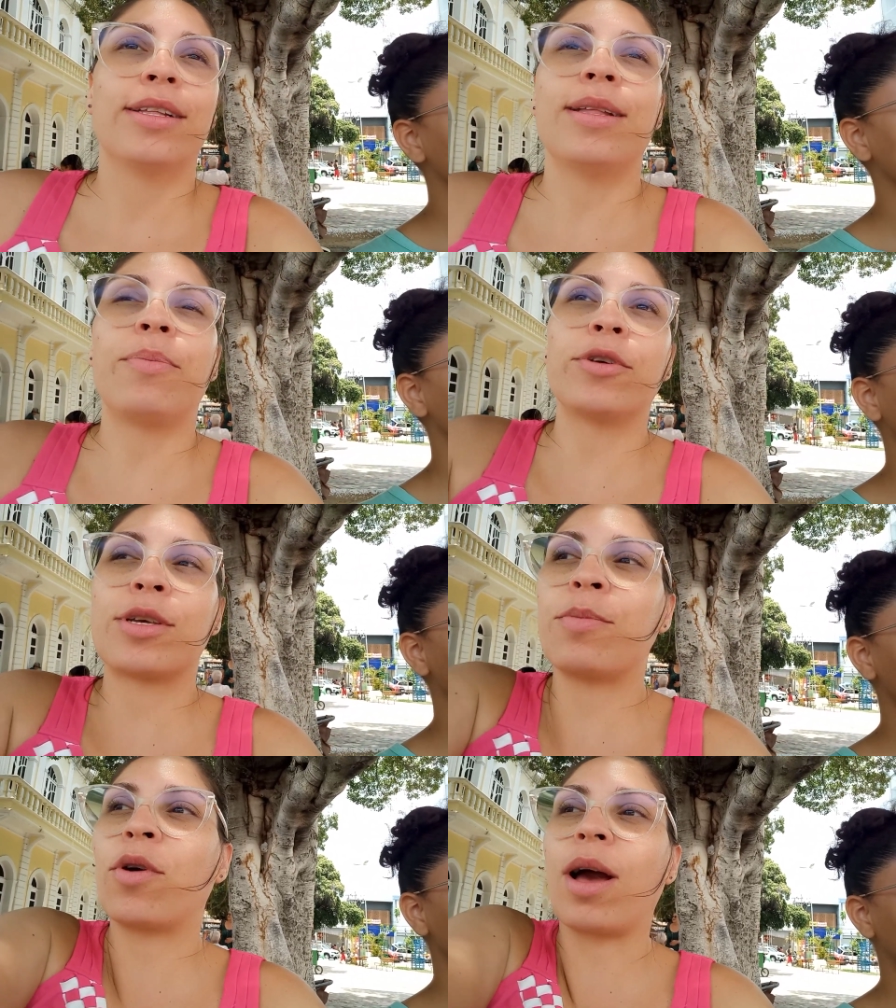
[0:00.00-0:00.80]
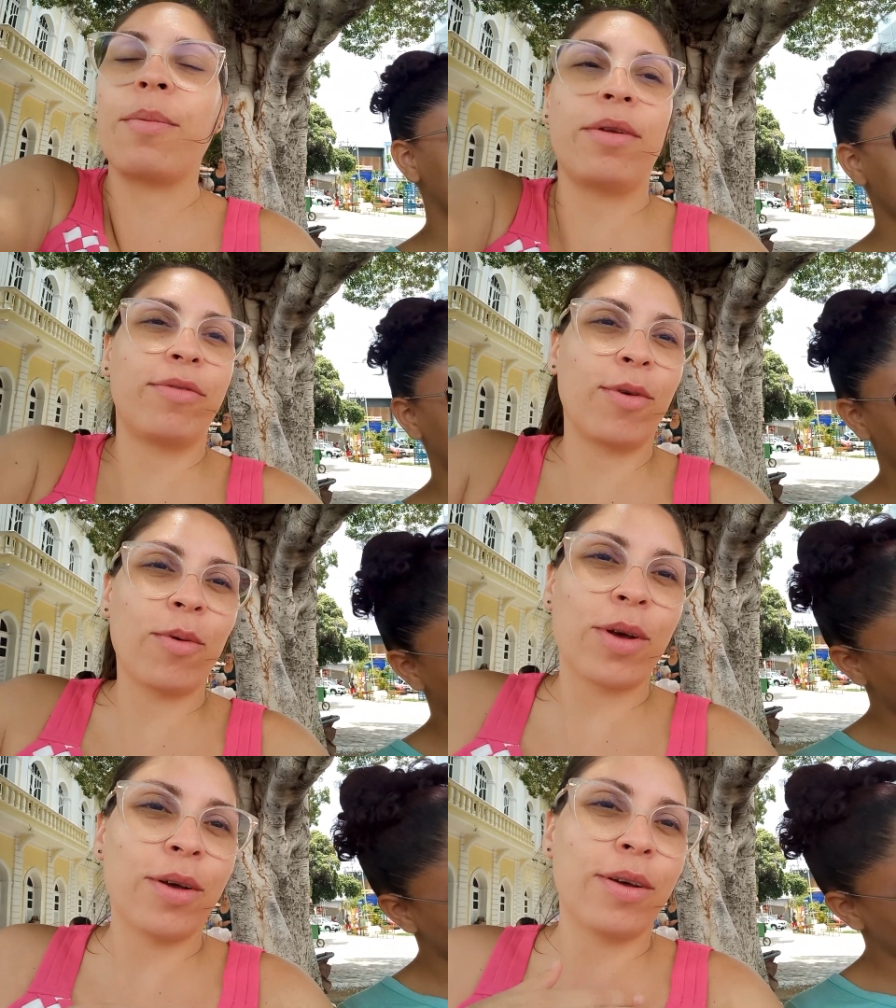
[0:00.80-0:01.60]
Depois que meu cabelo ficou
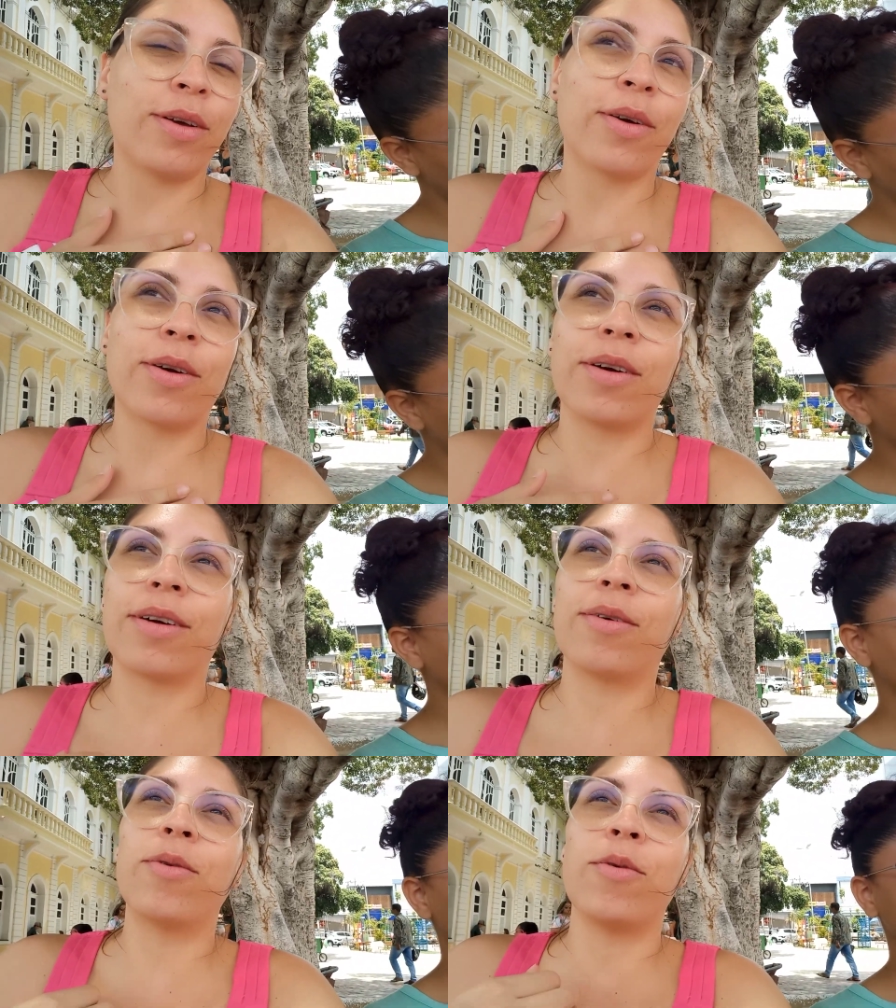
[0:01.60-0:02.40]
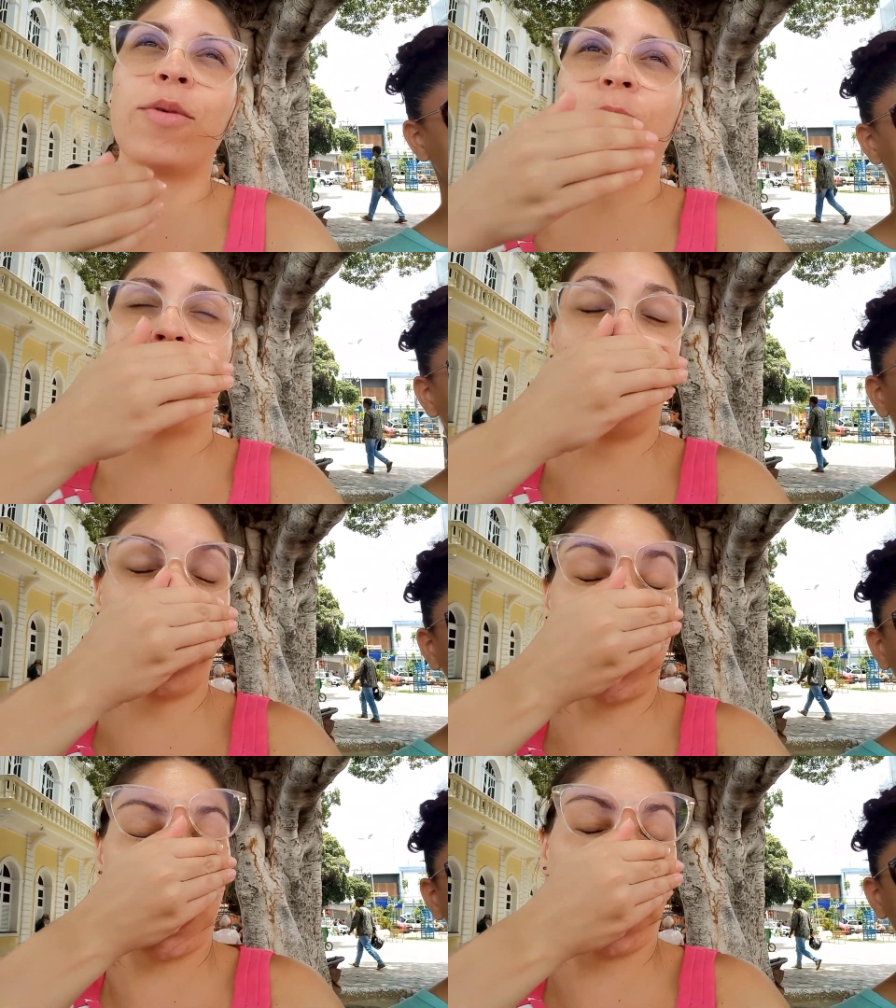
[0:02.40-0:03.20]
uma, com
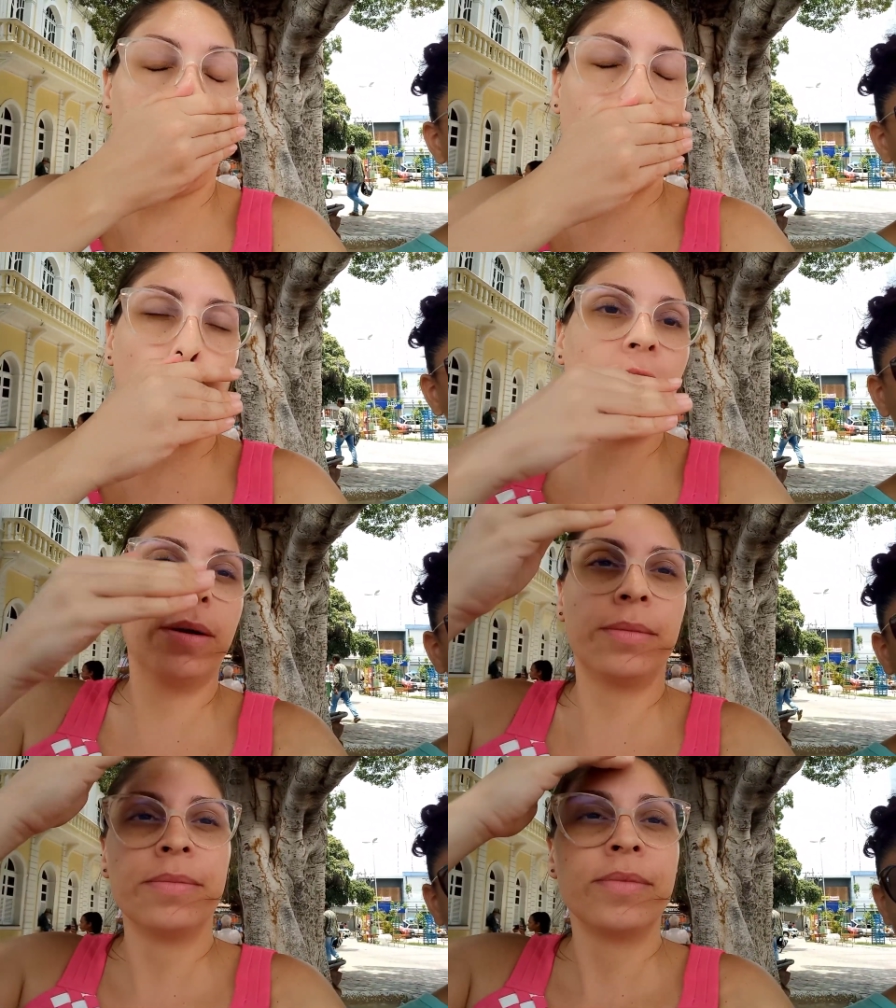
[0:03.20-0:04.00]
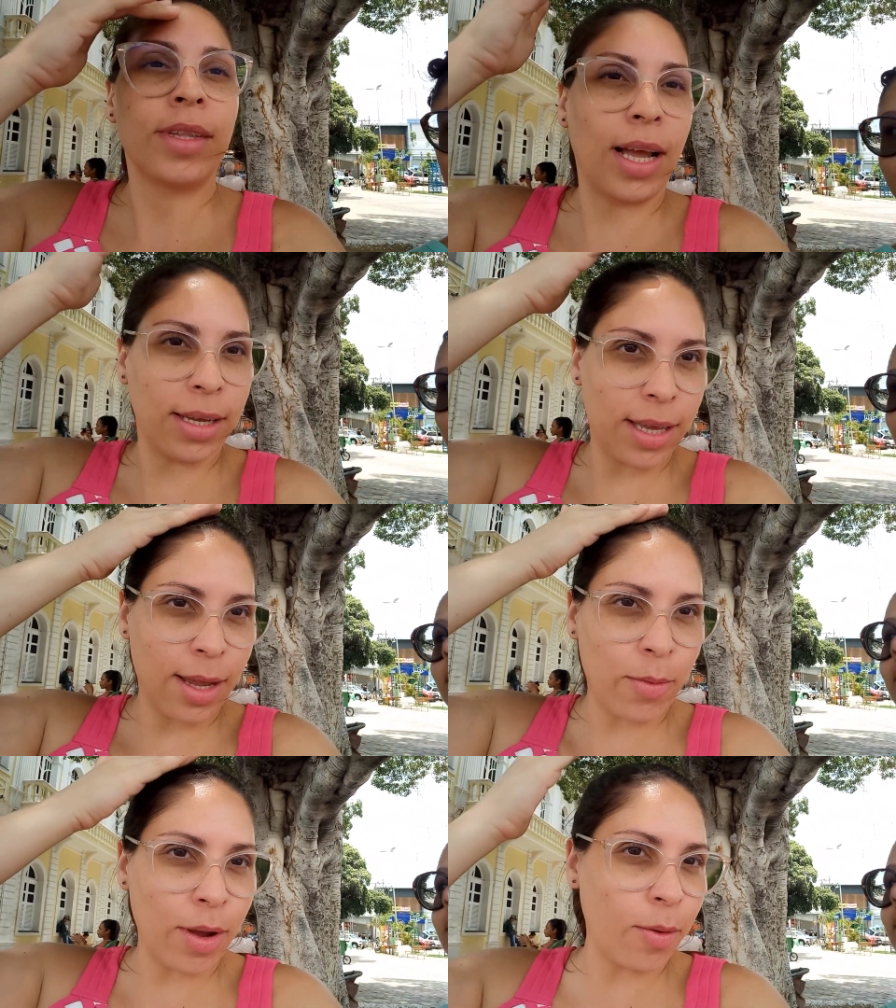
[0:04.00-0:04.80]
furta cor, aqui
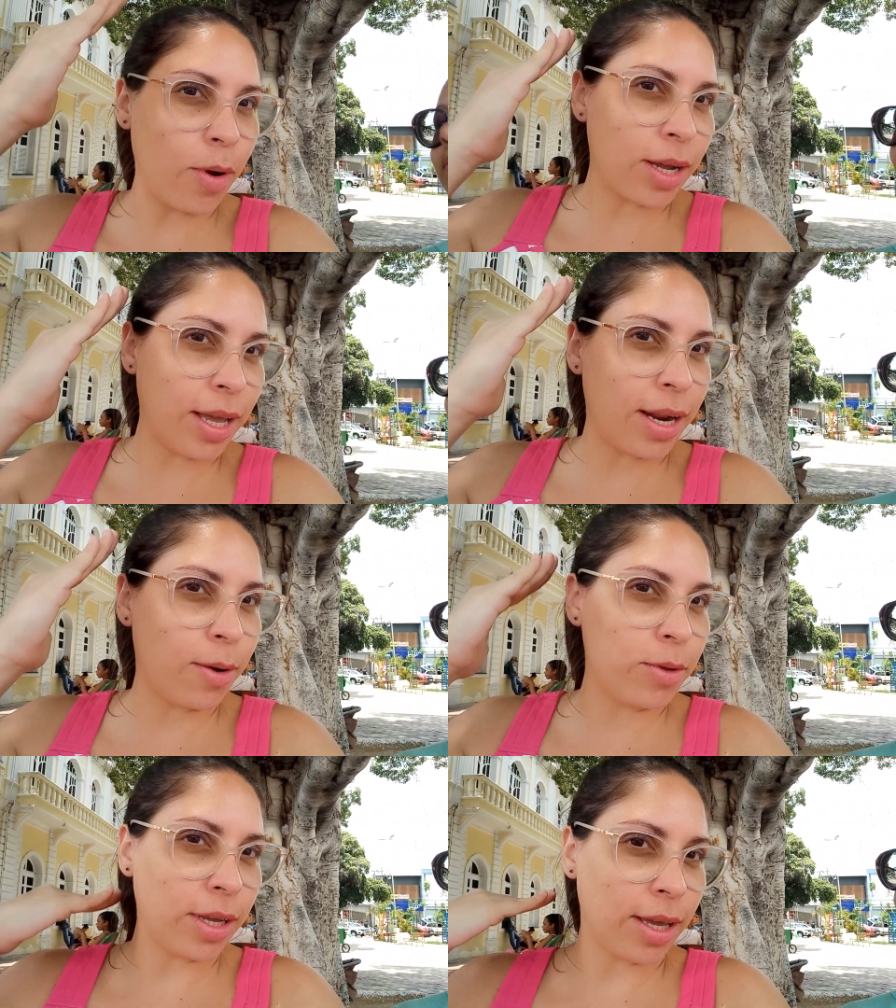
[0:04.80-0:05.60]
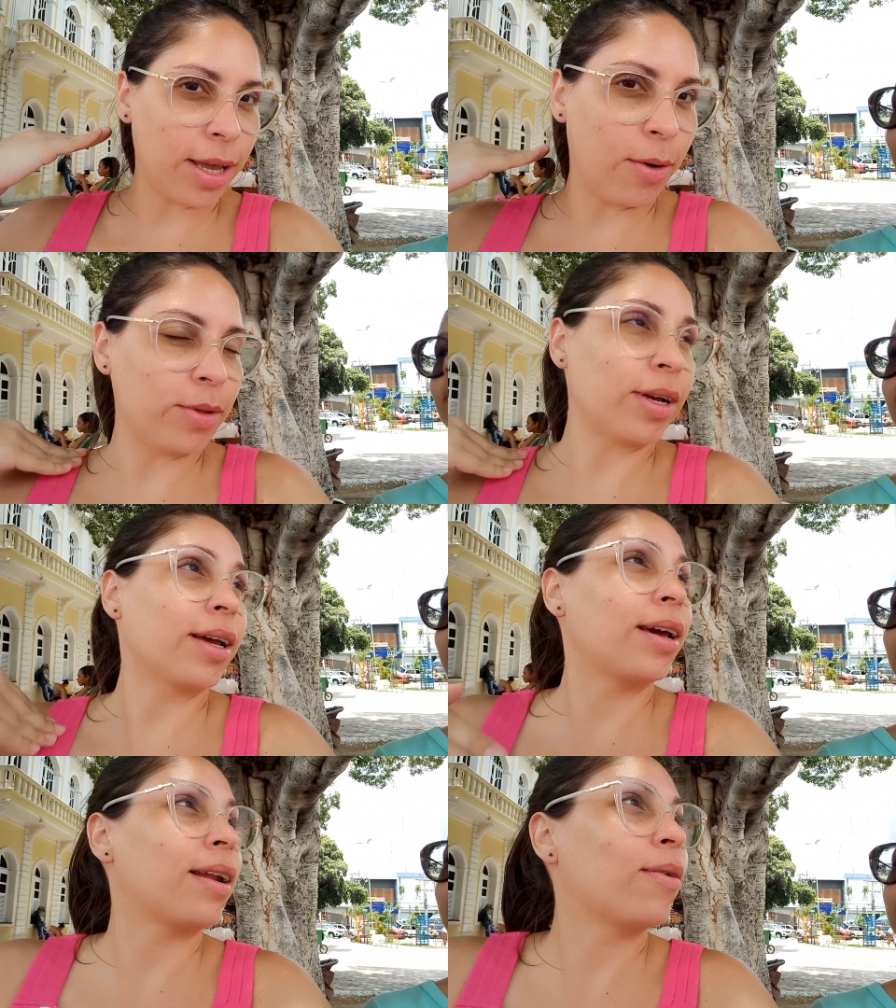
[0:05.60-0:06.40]
era uma cor, aqui era outra, aqui era outra,
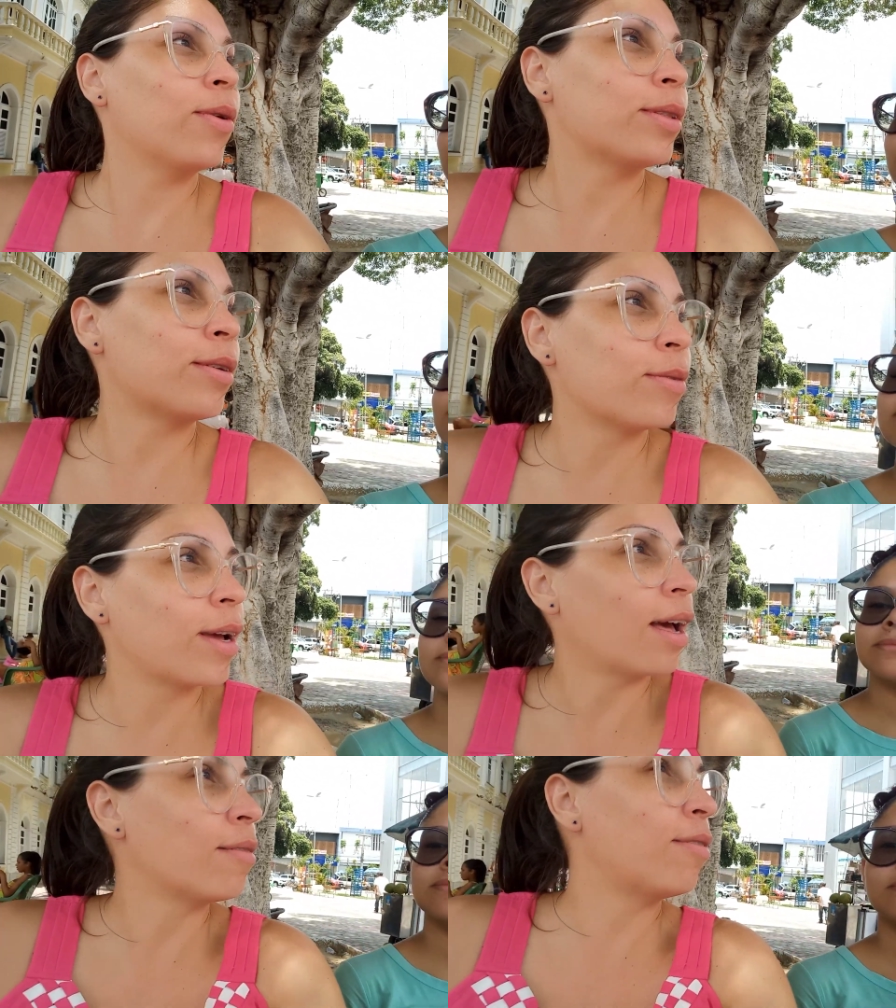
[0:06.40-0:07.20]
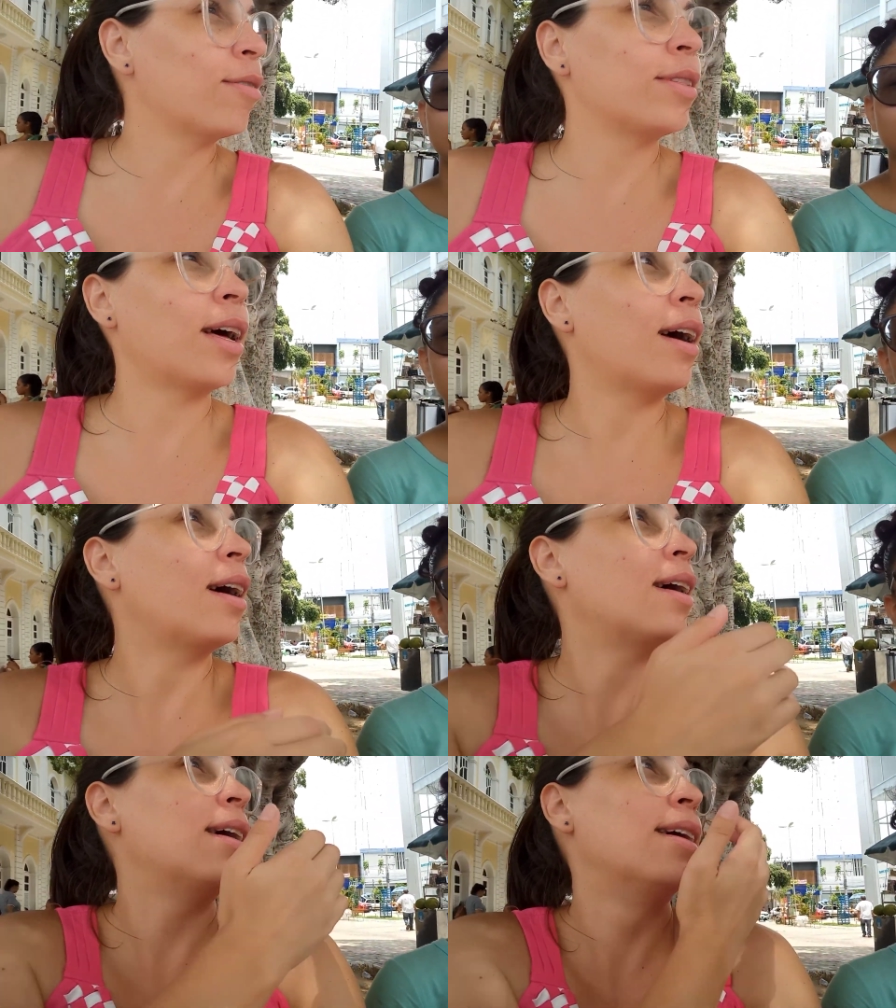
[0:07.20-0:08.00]
aqui era outra, eu não quero
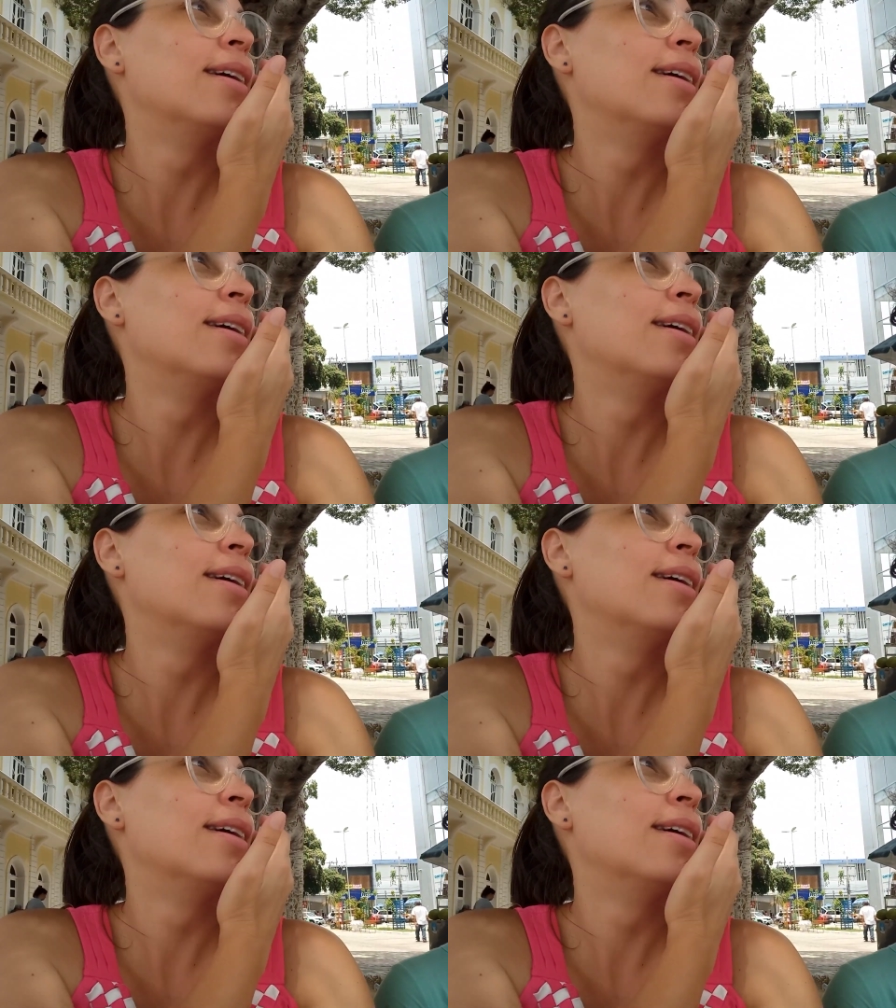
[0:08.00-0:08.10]
voltar